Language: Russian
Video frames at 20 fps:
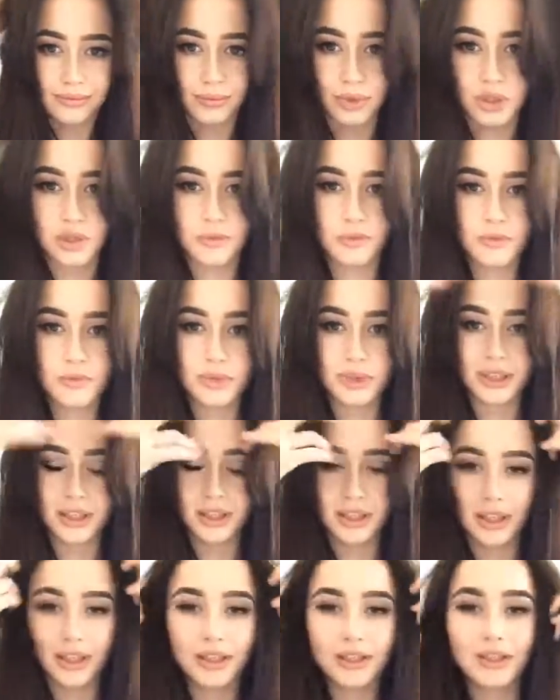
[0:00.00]
почему бы и
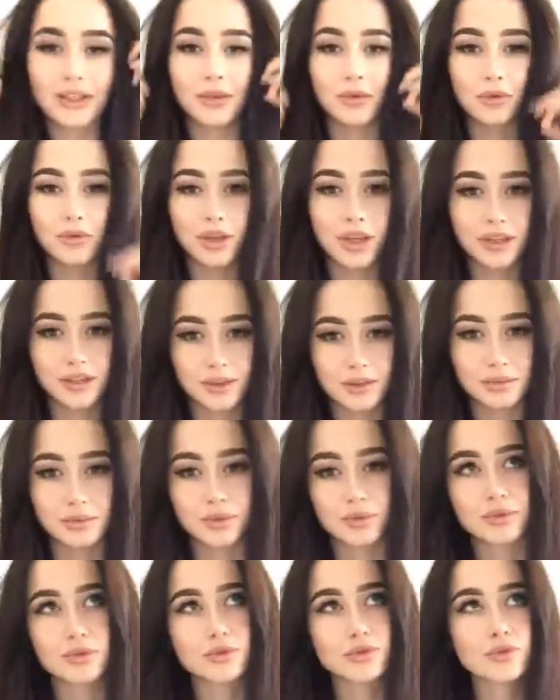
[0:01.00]
нет, никуда не
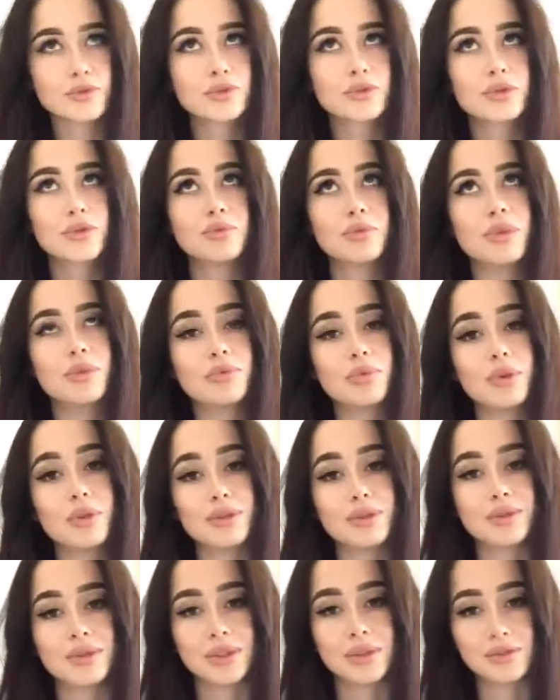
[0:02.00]
спешу, чтобы не
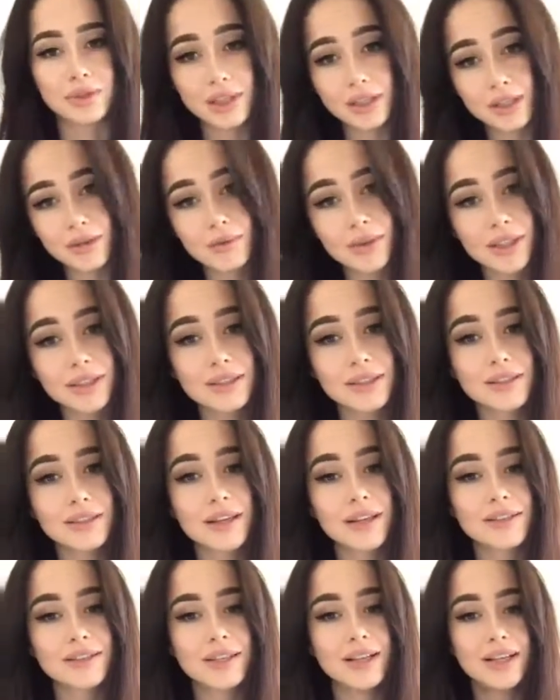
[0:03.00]
пользоваться феном в лишний
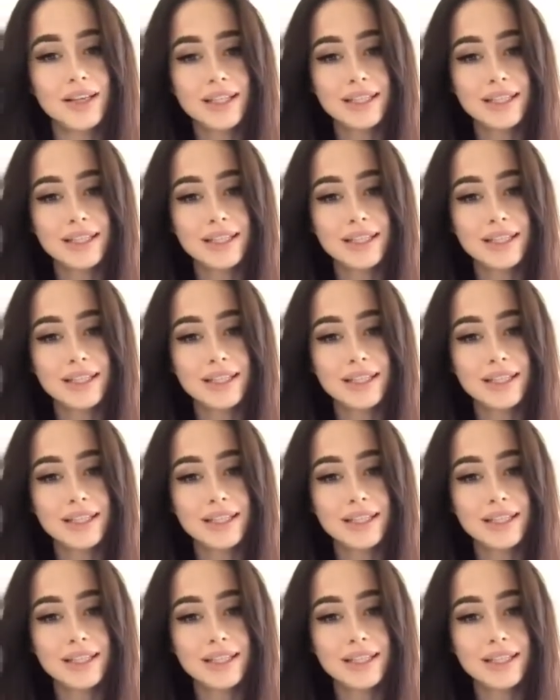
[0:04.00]
раз.